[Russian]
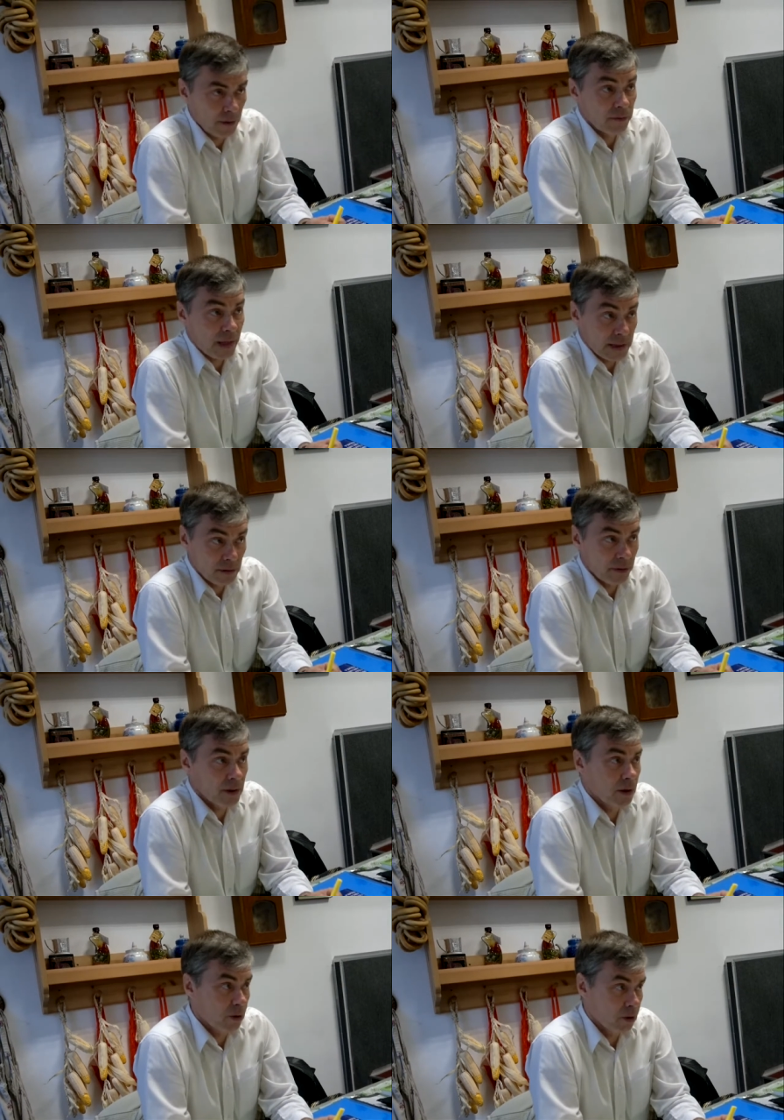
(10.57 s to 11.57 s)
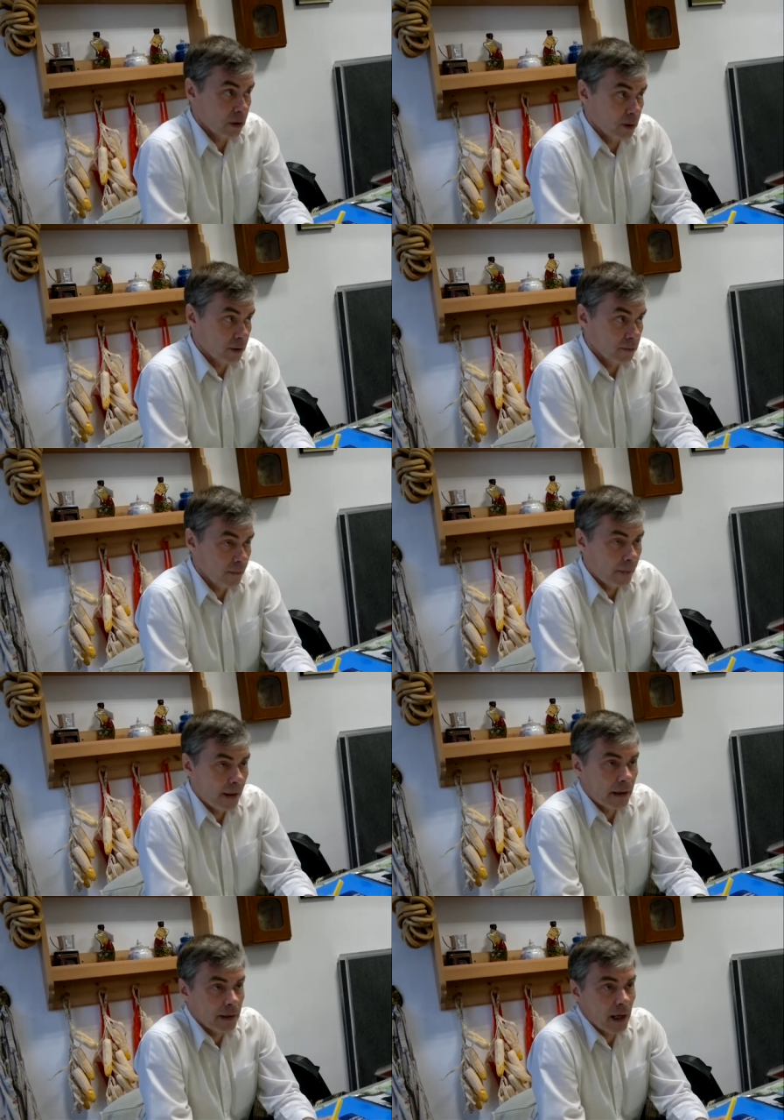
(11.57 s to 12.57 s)
Фразовые глаголы.
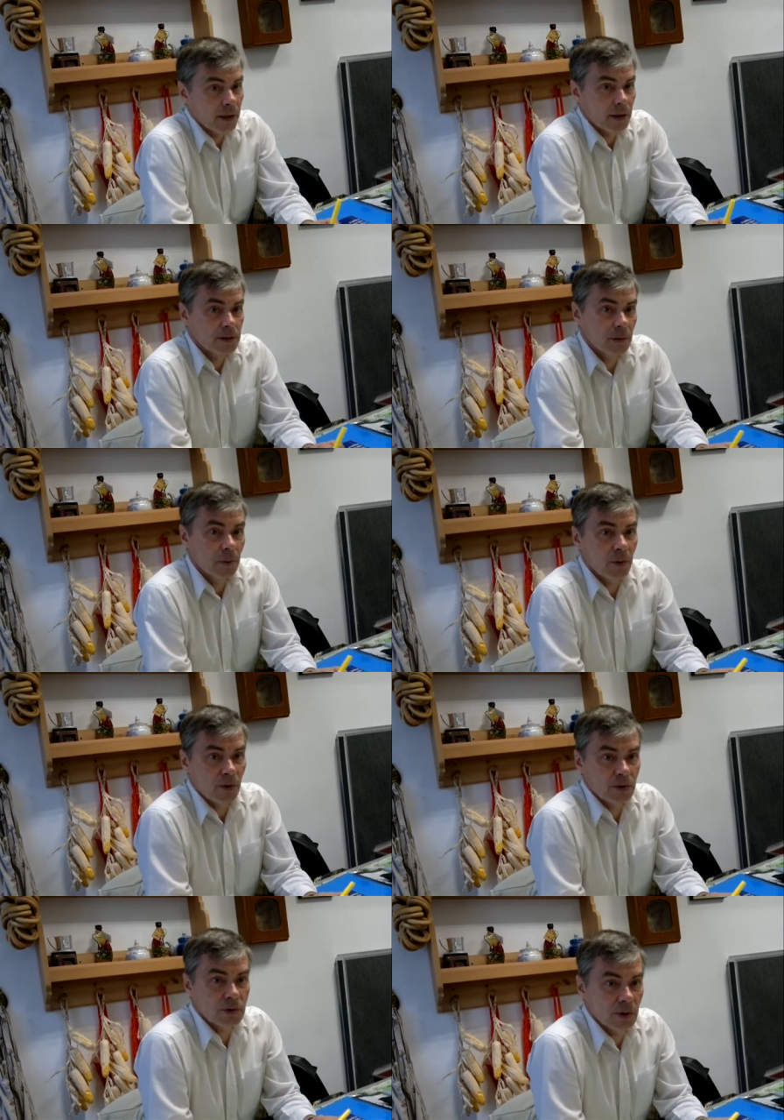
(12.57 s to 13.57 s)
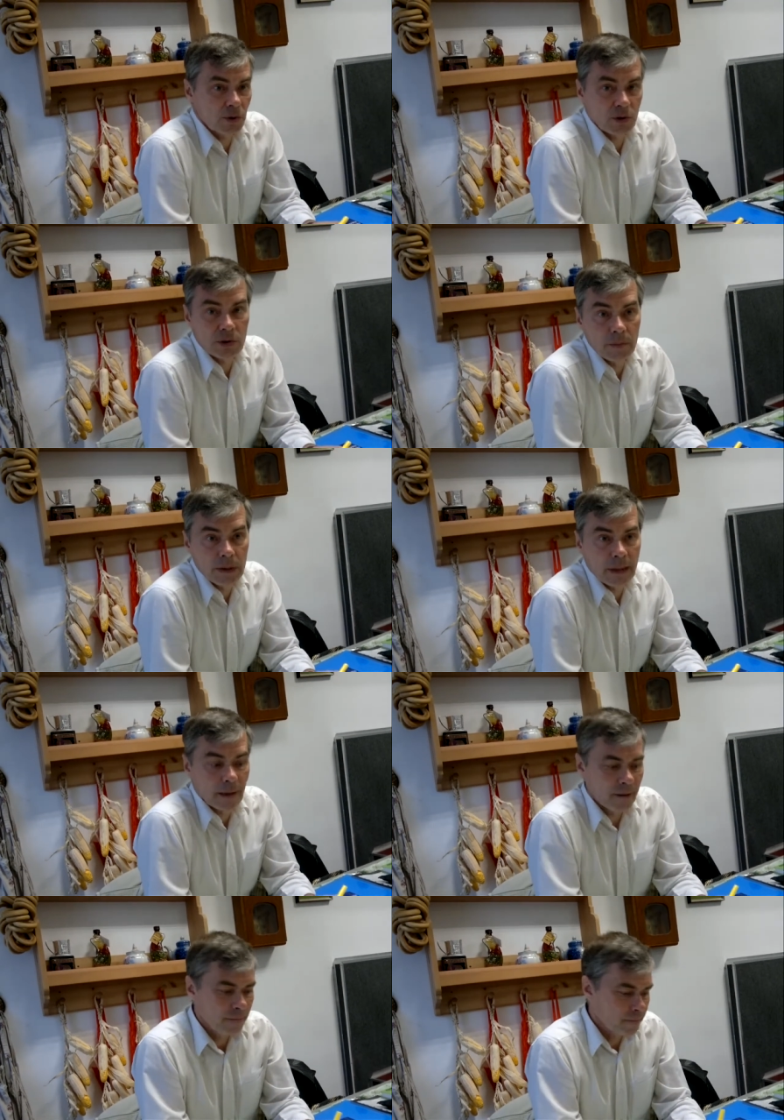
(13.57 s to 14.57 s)
Как с ними бороться и что с ними делать.